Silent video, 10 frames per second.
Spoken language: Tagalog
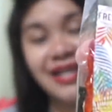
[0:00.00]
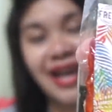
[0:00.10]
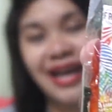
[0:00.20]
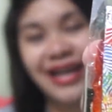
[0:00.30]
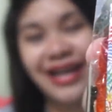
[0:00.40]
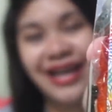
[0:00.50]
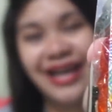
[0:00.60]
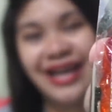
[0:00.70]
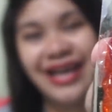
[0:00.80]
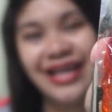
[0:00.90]

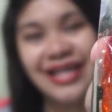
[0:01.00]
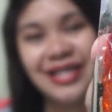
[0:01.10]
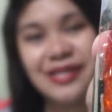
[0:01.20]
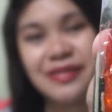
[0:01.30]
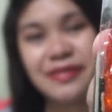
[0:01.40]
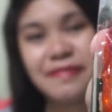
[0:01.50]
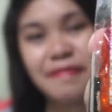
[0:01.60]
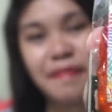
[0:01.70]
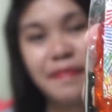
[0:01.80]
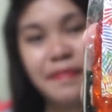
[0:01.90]
Taray!
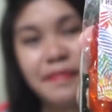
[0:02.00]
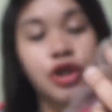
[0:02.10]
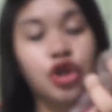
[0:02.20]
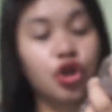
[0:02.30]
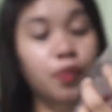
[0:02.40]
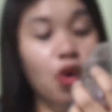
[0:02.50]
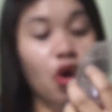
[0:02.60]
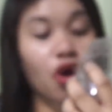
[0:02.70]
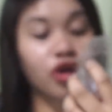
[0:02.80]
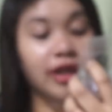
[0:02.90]
So, ito pong
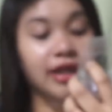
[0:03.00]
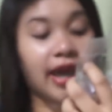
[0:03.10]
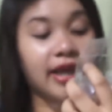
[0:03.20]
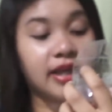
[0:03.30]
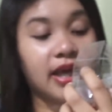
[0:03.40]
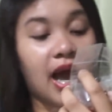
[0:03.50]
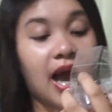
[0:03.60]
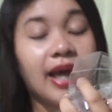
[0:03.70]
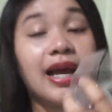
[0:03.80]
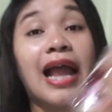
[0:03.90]
coconut candy
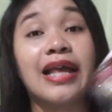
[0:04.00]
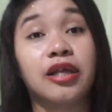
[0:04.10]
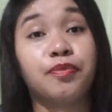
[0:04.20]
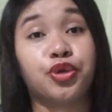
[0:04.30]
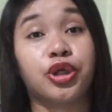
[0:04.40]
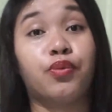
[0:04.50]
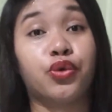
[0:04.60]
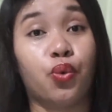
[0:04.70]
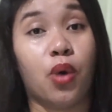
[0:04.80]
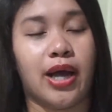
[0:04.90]
ay galing din po sa
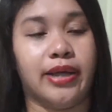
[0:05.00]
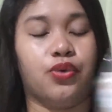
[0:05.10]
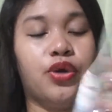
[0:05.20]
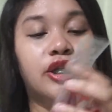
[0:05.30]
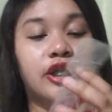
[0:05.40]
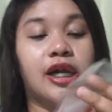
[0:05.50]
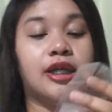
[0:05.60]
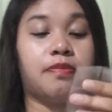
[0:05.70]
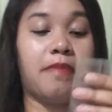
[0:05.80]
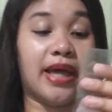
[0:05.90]
Butuan.
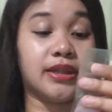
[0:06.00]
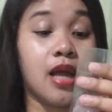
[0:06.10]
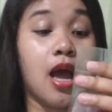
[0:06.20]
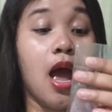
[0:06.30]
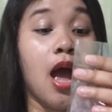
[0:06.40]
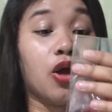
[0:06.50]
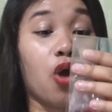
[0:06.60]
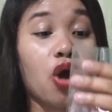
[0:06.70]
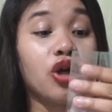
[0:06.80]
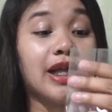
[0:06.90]
Original's best
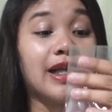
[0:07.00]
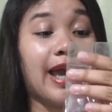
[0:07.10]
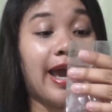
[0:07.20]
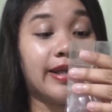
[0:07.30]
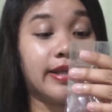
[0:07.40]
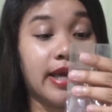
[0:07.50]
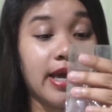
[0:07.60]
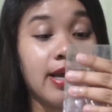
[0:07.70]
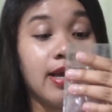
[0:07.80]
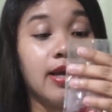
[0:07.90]
coconut
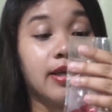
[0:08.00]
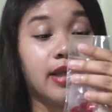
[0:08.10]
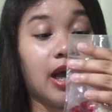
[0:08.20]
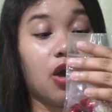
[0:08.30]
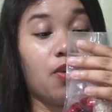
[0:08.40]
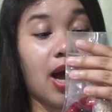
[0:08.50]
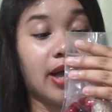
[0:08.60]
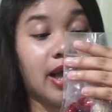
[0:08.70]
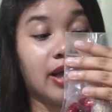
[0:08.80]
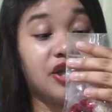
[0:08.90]
candy na
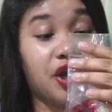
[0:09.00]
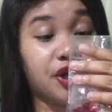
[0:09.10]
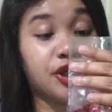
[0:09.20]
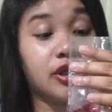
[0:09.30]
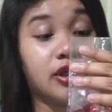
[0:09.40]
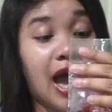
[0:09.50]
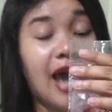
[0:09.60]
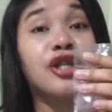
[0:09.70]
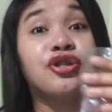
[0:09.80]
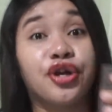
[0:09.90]
gawa ng Nurse,
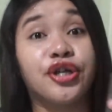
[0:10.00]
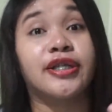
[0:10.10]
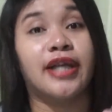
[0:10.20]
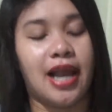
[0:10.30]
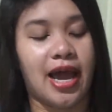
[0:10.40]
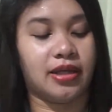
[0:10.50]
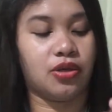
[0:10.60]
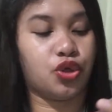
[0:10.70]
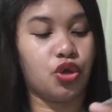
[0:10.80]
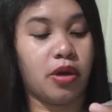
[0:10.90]
Nine Nurse Delight.
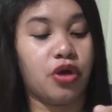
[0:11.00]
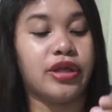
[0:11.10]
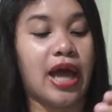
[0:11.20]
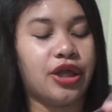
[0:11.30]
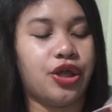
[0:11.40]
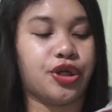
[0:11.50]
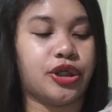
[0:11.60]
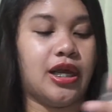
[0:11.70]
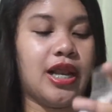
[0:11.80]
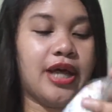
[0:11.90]
Gusto niyo ba yung Nine Nurse
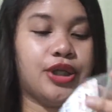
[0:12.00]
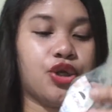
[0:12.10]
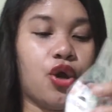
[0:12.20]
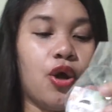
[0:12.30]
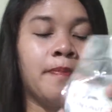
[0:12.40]
Delight? So,